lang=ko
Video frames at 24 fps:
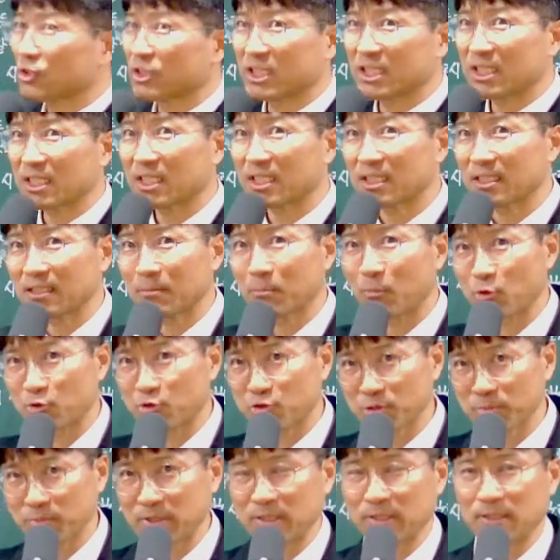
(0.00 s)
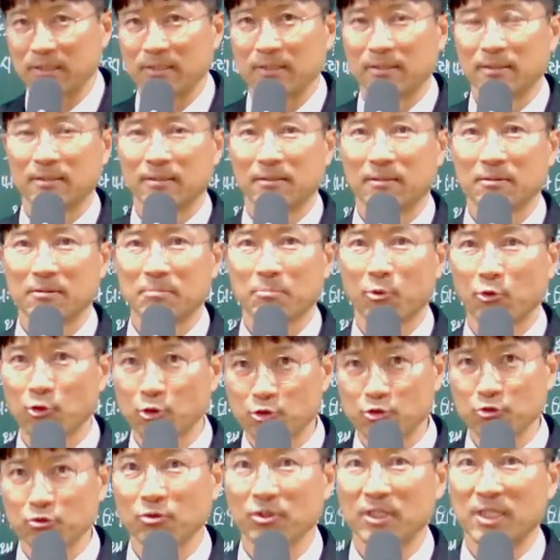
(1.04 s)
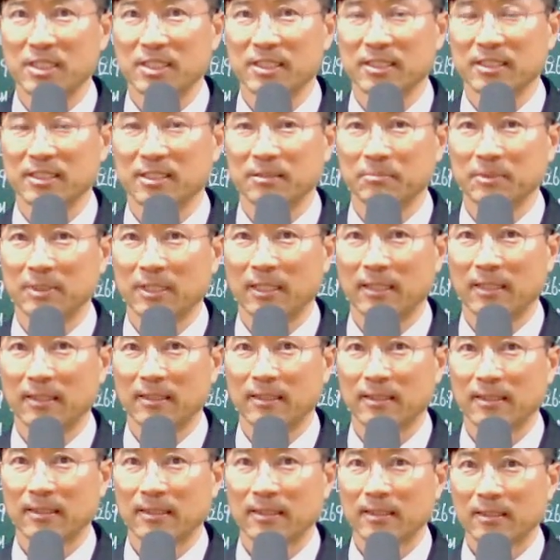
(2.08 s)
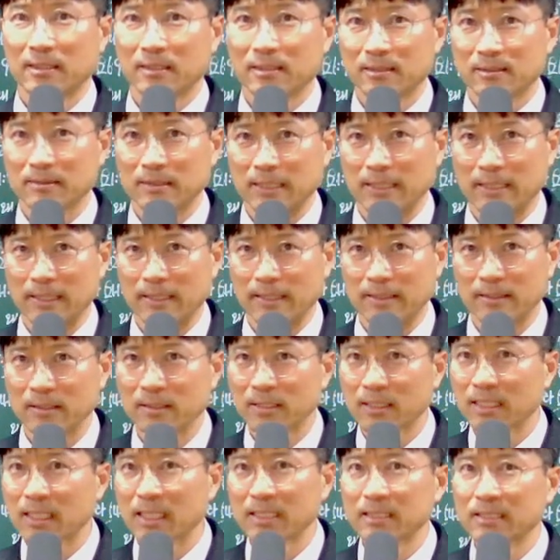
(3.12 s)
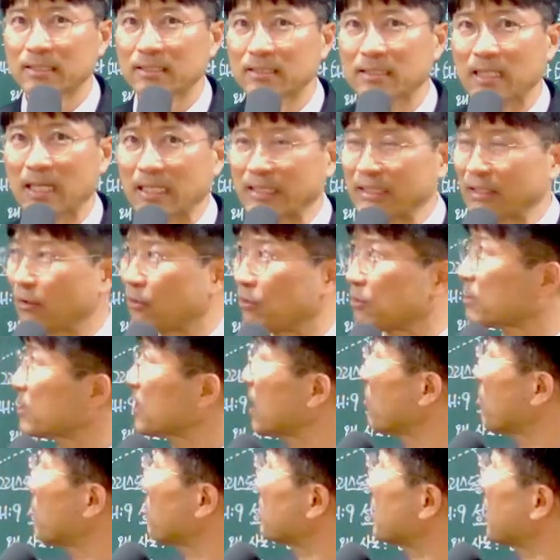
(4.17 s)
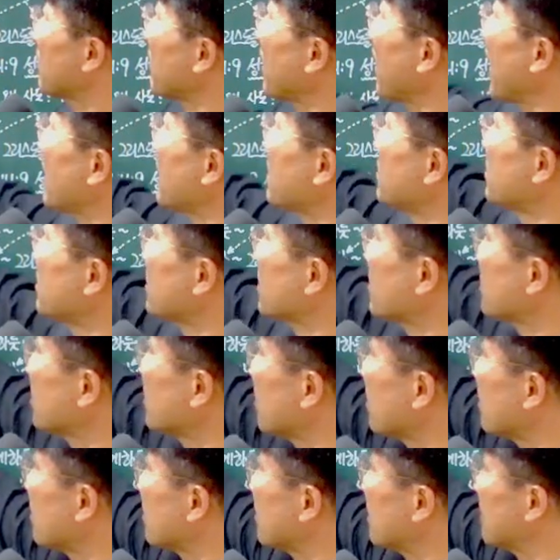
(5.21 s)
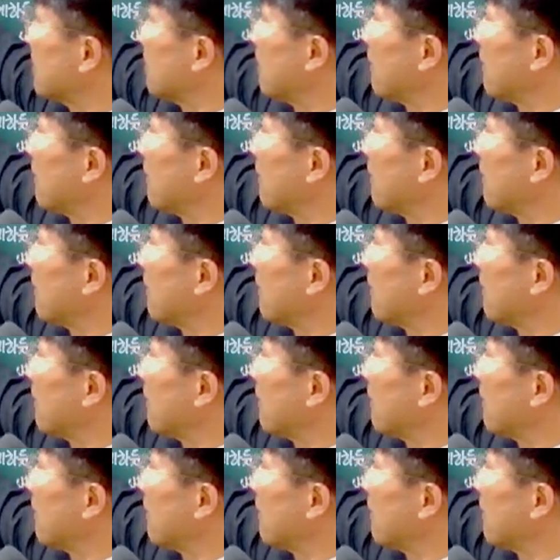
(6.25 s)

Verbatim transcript: 씻기는 모습을 보여주고 계시는 겁니다. 예, 여기까지는 다 알아요. 그 다음에 뭐냐면 앉으시오.